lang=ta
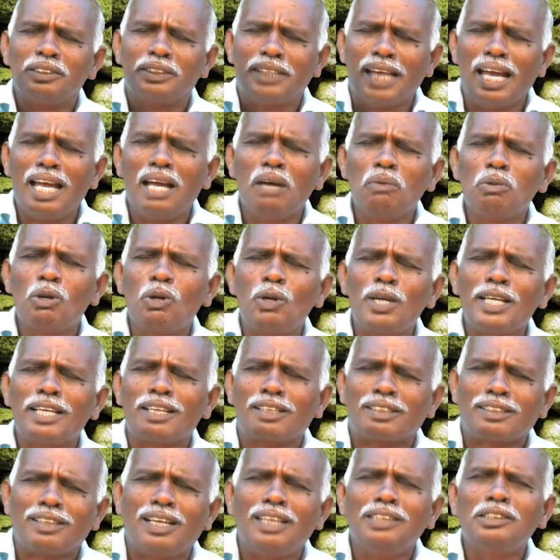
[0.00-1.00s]
தேவருடைய
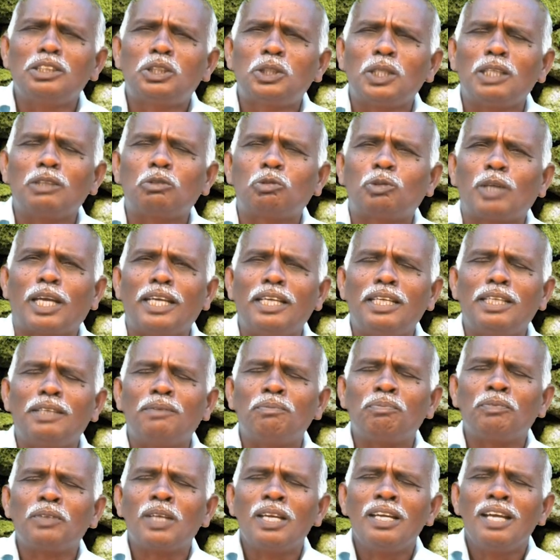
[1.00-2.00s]
ராஜ்யத்தை
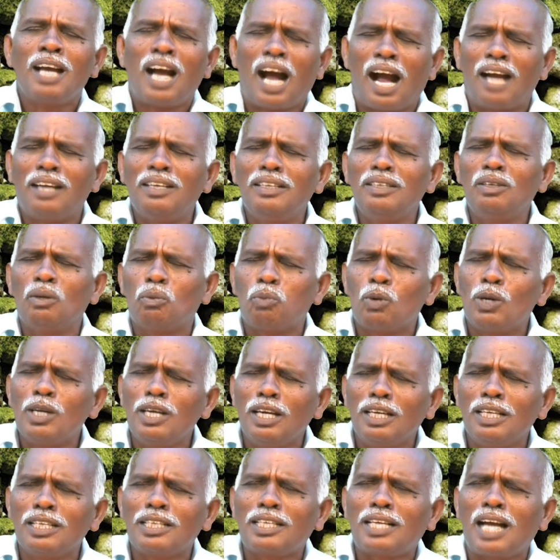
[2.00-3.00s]
அங்கு
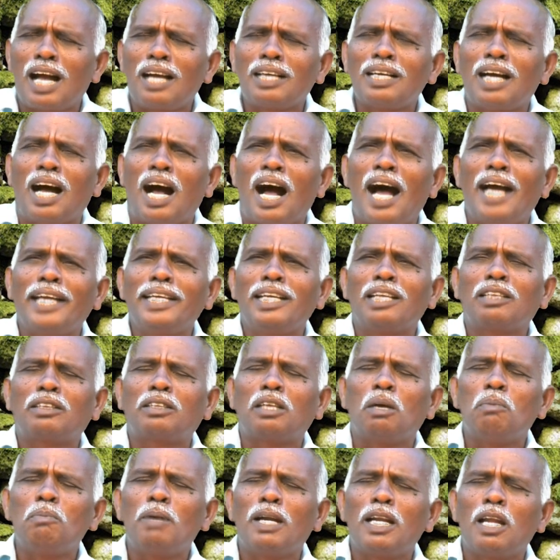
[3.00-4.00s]
உங்களுக்காக
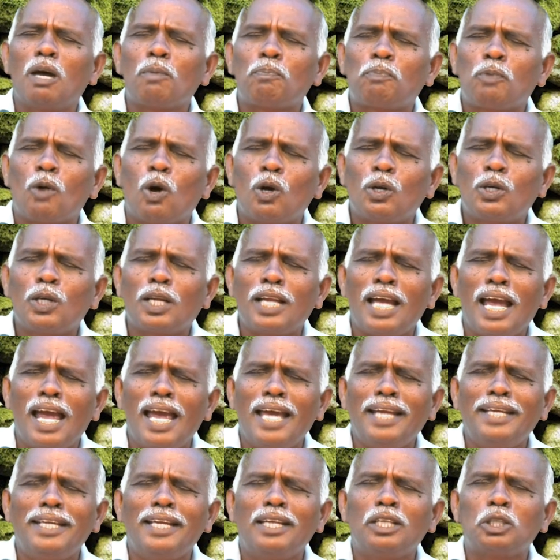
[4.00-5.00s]
ஆயத்தம் பண்ண போகிறேன்
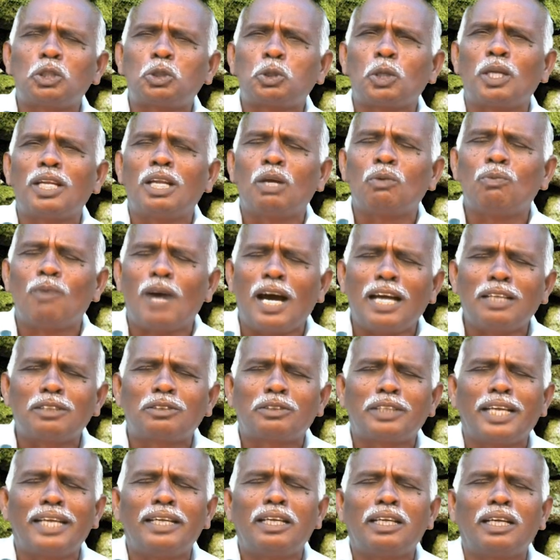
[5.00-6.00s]
என்று சொன்ன
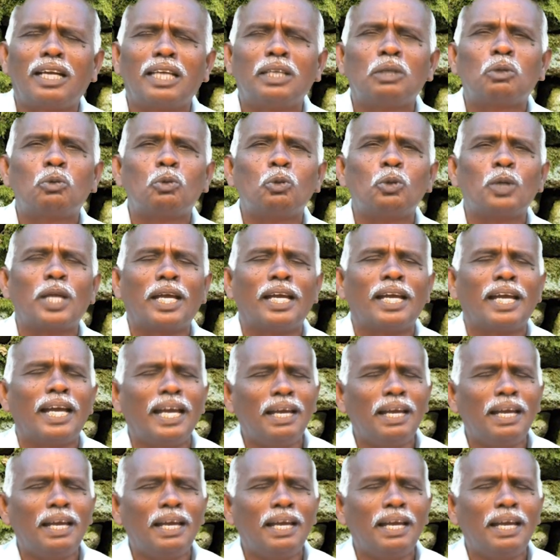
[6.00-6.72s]
வார்த்தைகளை கூட